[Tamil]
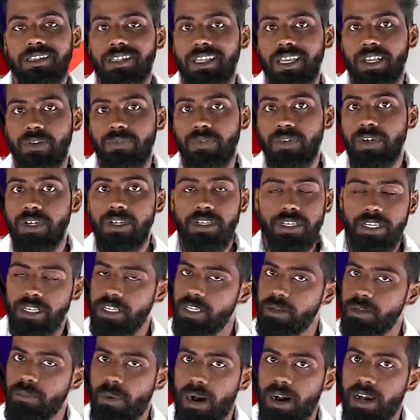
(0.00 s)
தீர்வு
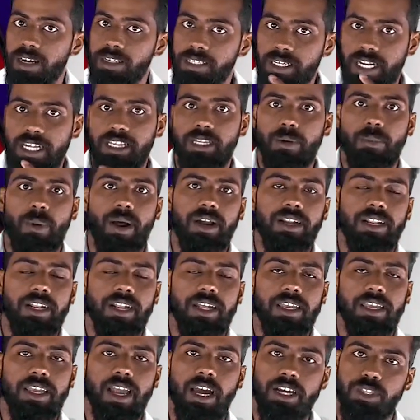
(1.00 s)
இன்னுமாக கிடைத்த
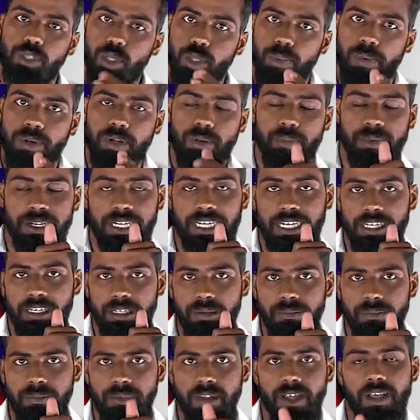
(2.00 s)
பாடில்லை அது ஒருவரும்
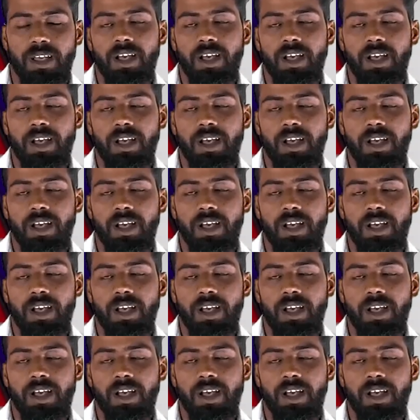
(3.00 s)
இருக்கட்டும்